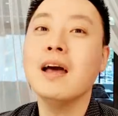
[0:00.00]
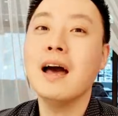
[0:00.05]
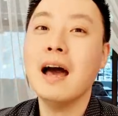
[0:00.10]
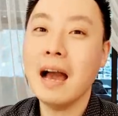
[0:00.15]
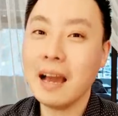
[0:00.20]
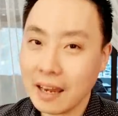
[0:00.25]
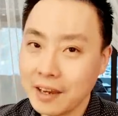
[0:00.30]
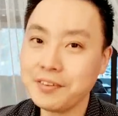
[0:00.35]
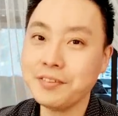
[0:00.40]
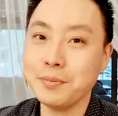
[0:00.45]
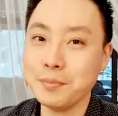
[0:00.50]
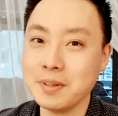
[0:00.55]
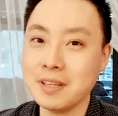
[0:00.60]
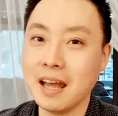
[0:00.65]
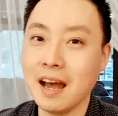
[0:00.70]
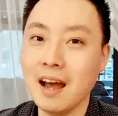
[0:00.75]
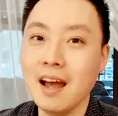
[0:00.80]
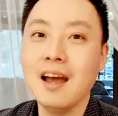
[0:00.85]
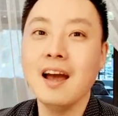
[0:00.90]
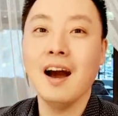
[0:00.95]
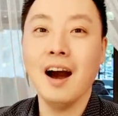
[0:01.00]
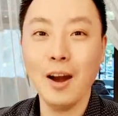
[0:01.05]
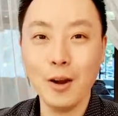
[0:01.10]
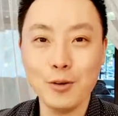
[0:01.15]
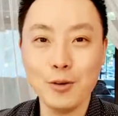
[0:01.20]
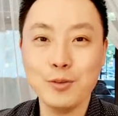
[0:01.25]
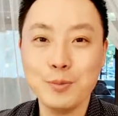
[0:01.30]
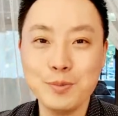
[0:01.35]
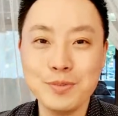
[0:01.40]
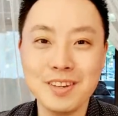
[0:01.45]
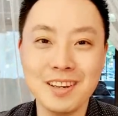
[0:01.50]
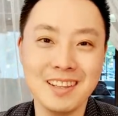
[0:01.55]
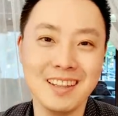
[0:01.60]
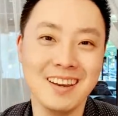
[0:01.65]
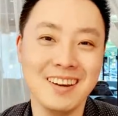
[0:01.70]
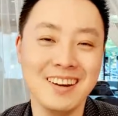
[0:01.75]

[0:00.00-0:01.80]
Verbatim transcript: 하겠습니다 아이고 숨차네요